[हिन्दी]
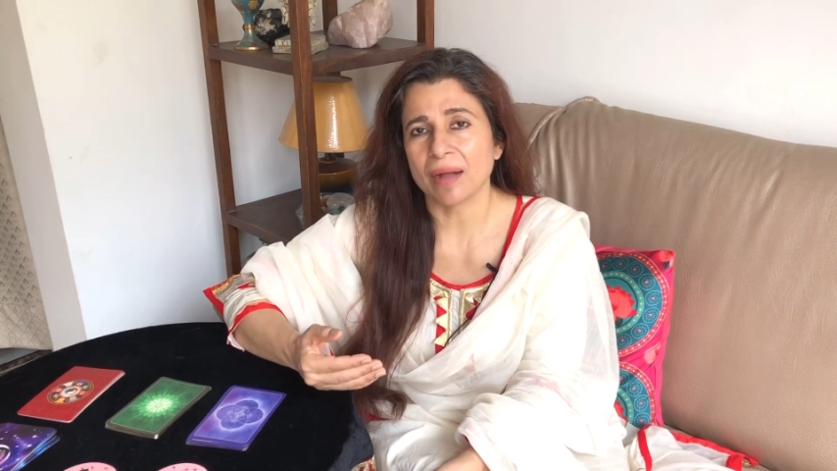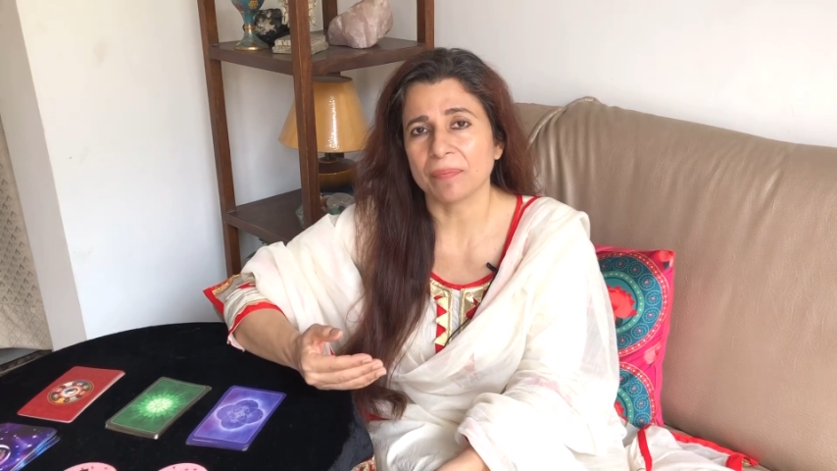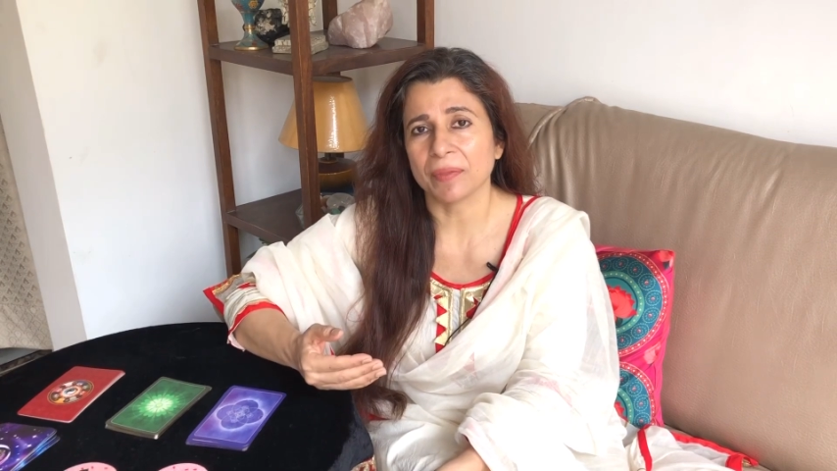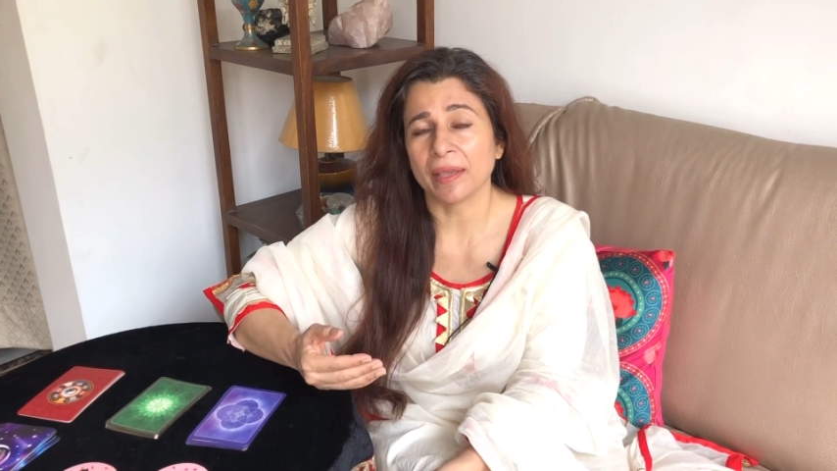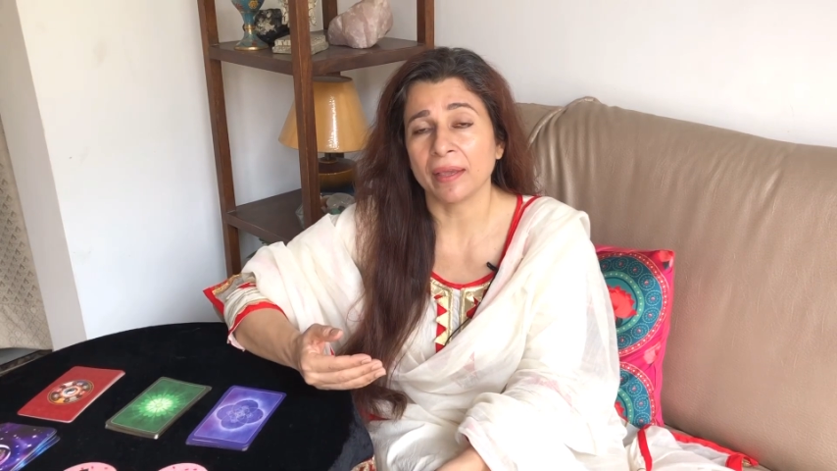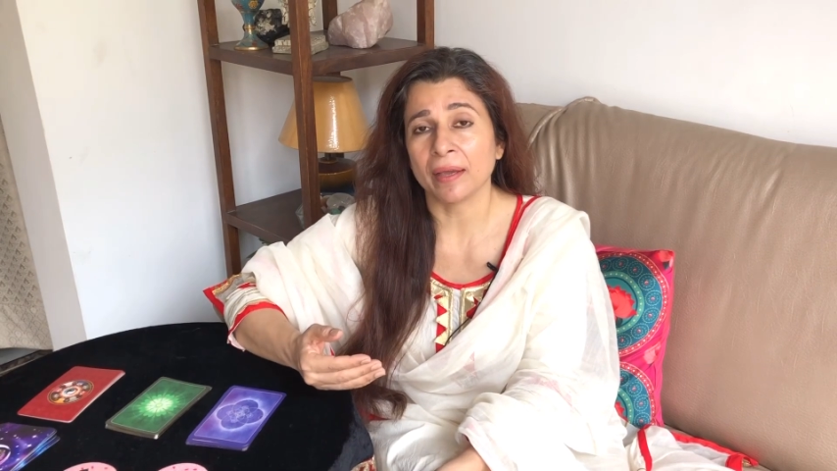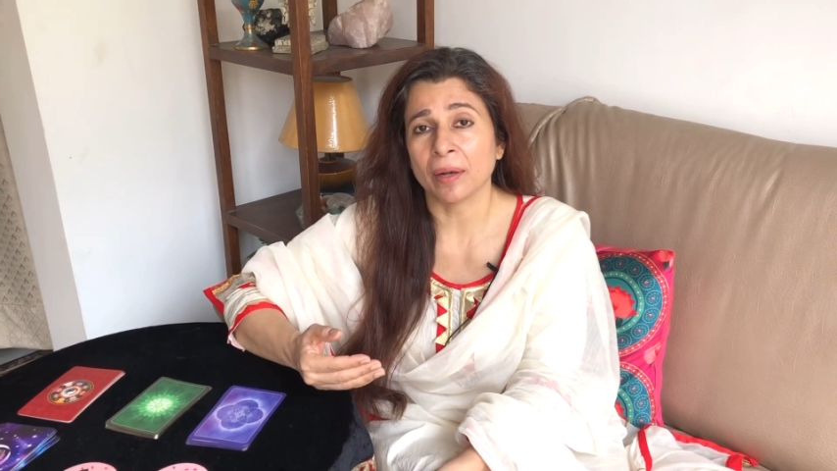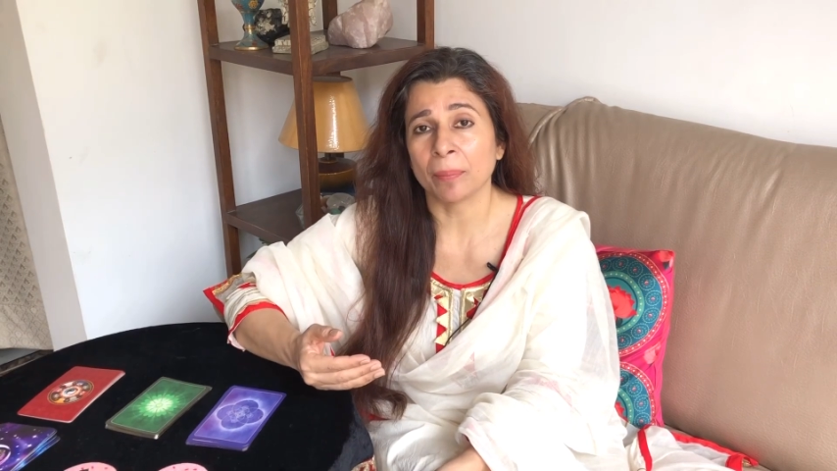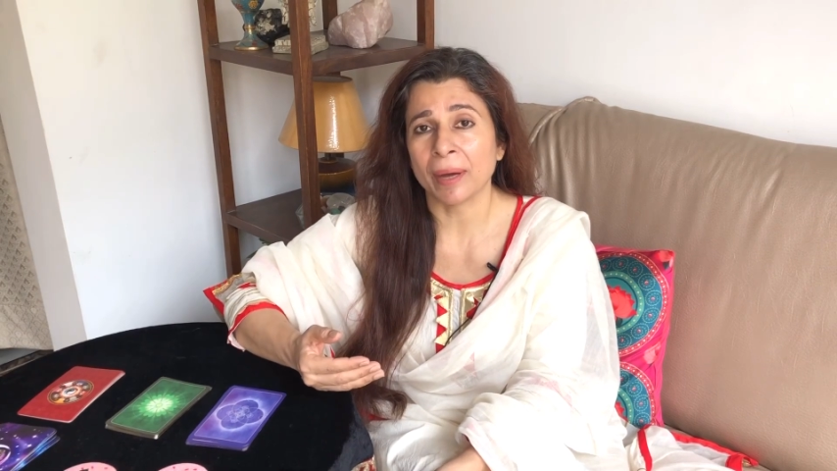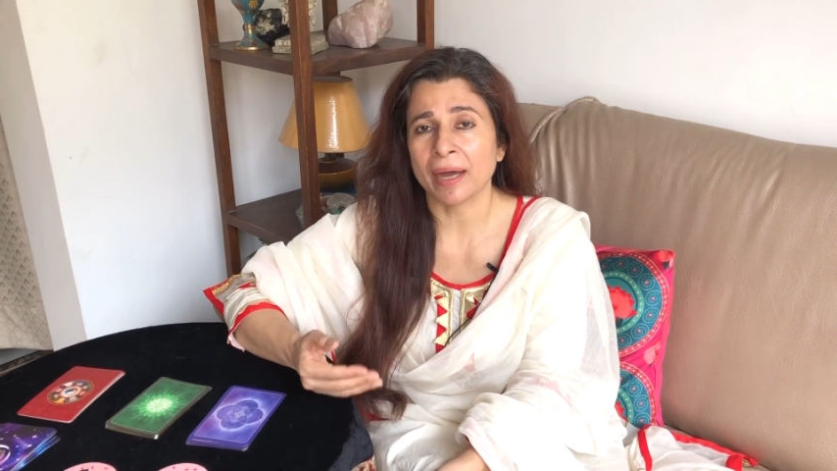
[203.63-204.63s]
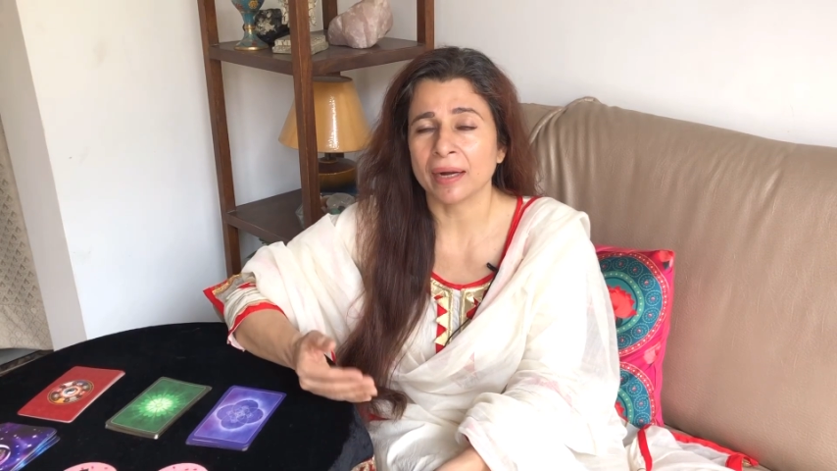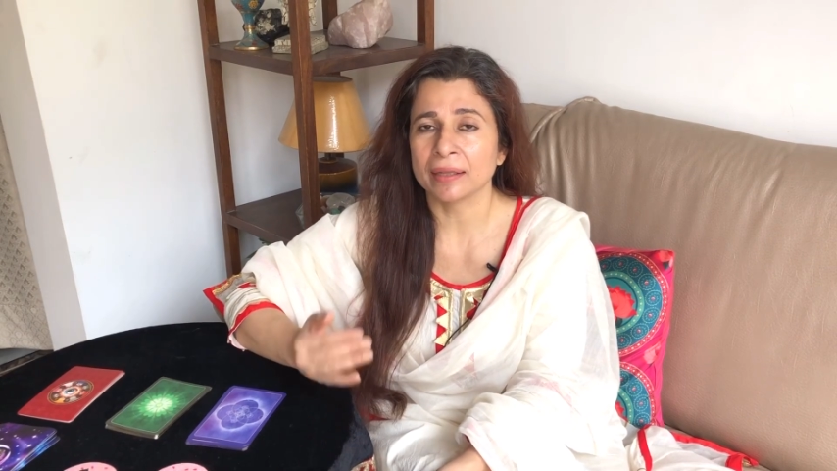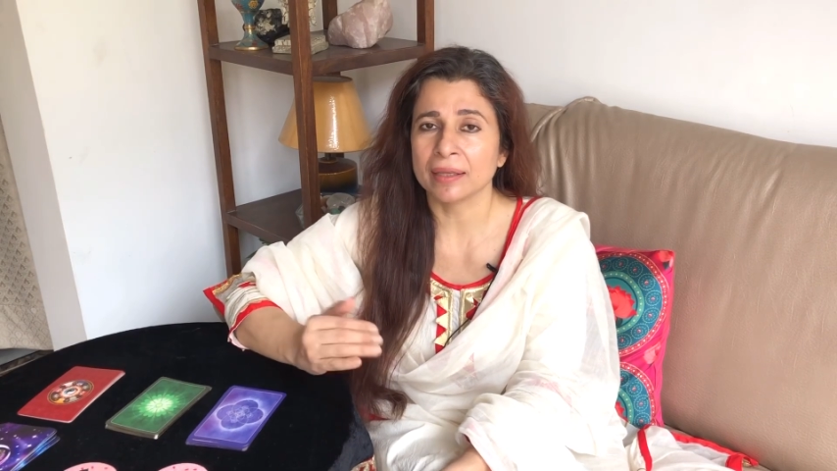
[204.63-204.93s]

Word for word: आप नहीं कर पा रहे